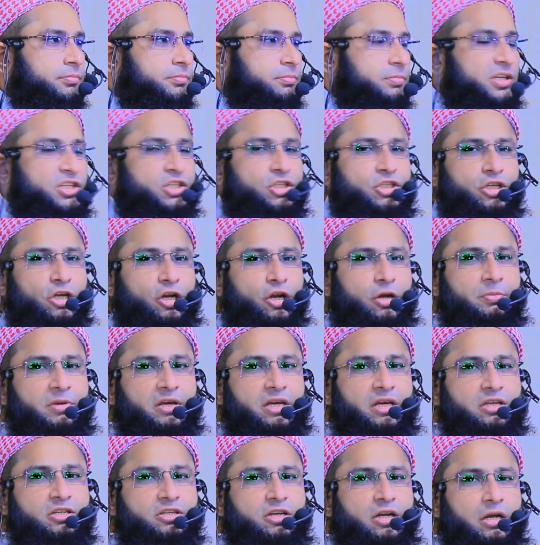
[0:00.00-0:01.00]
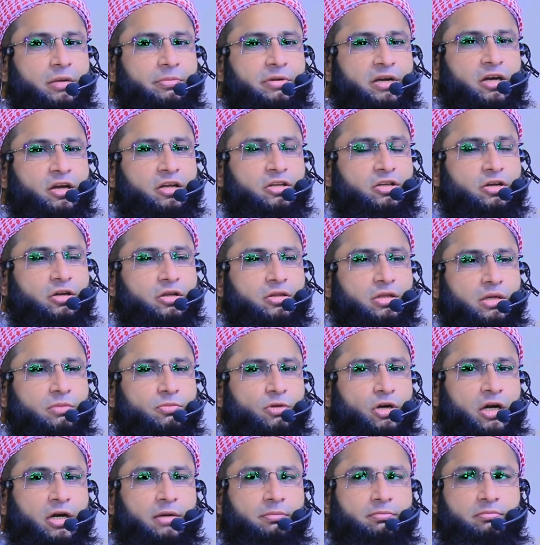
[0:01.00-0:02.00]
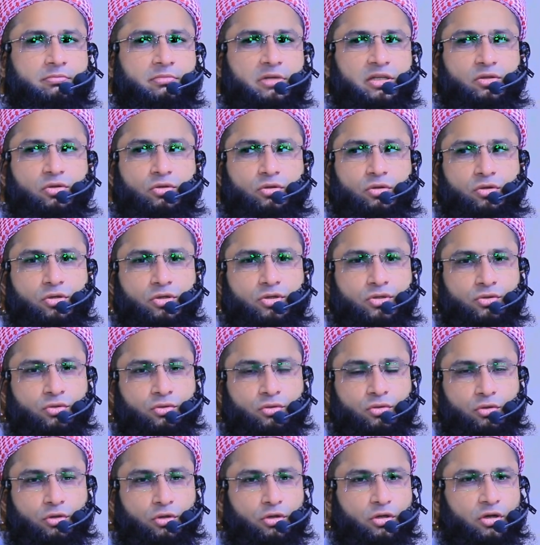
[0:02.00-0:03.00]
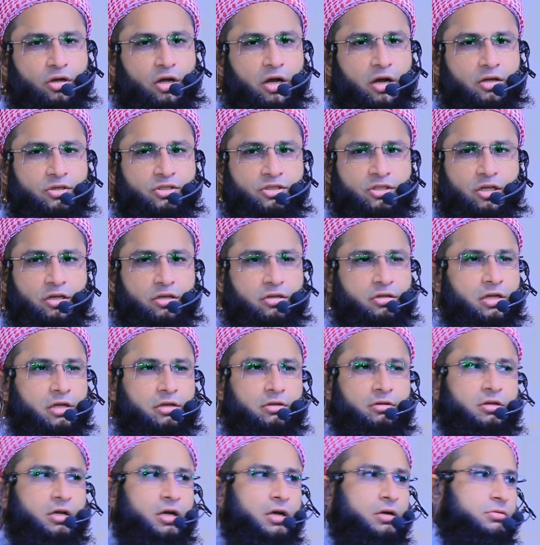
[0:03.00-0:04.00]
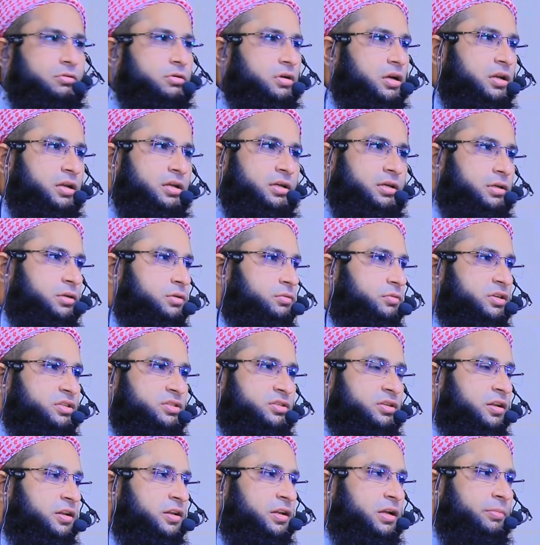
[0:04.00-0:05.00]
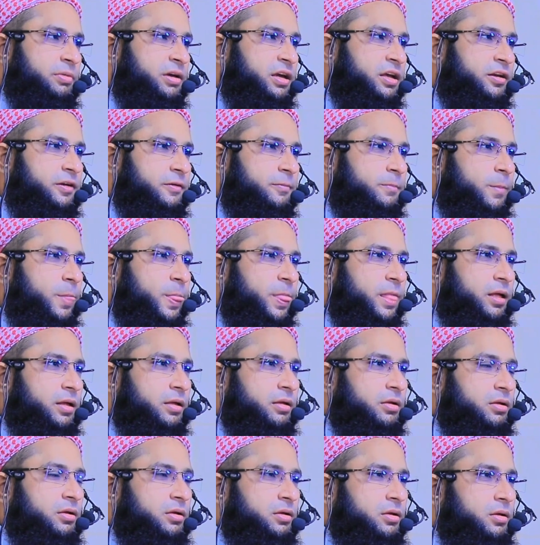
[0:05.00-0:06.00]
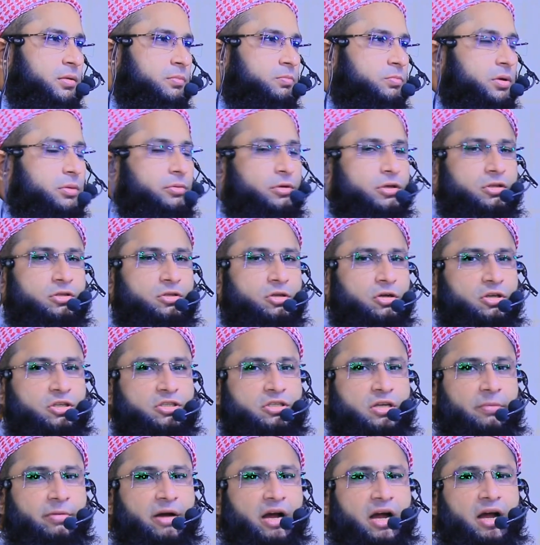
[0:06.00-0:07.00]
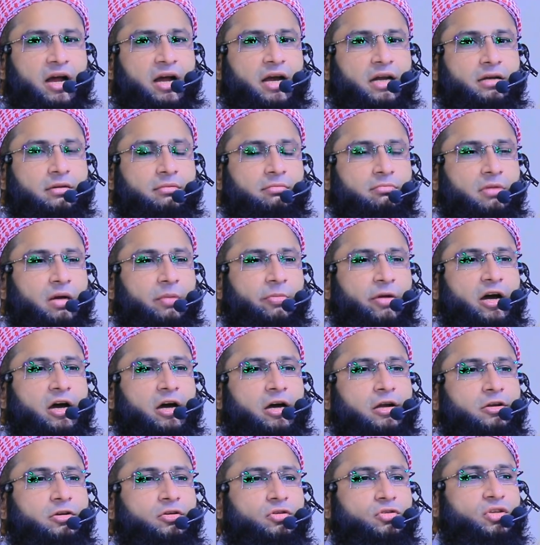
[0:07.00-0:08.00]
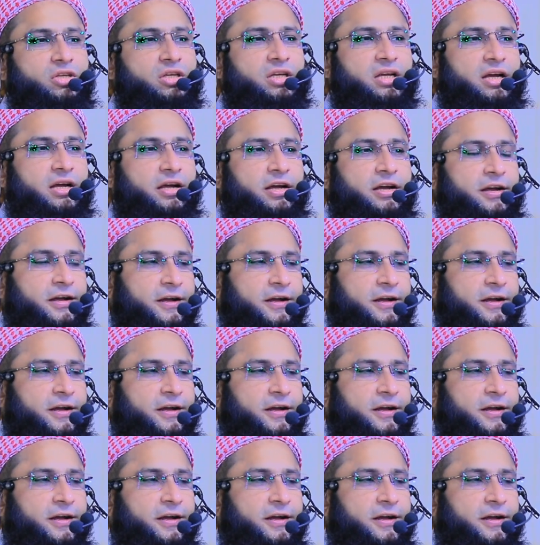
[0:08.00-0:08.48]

বিশ্বনবী জানাবে হজরতে মোহাম্মদুর রসুল্লাহ সাল্লাহ আলহি ওয়াসাল্লামের পবিত্র জবান মাবারক দিয়া